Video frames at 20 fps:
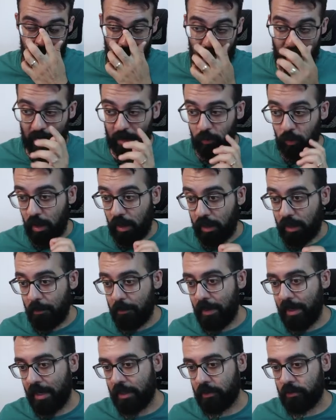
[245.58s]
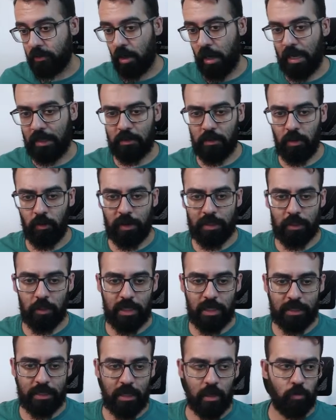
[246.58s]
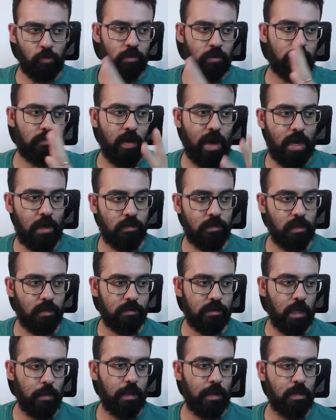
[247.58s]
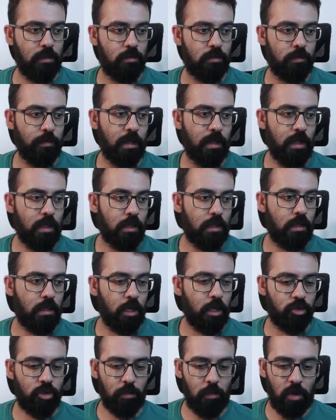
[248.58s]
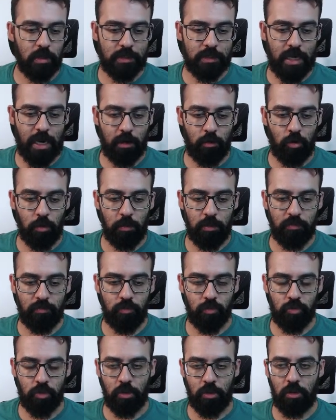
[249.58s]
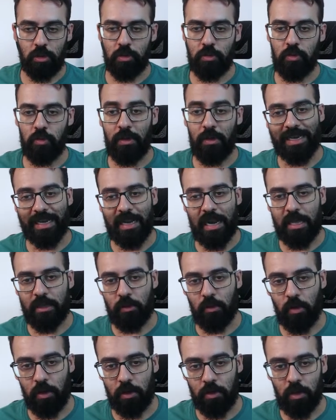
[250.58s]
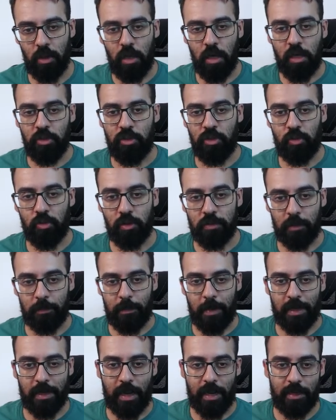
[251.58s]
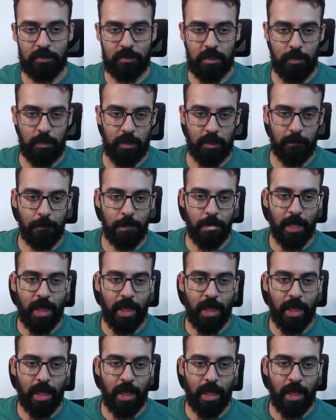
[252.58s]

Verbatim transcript: Agora, beleza, ó. Então aqui eu já tenho alguns vários lançamentos. Deixa eu mostrar como que funciona o nosso relatório de contas a pagar e receber.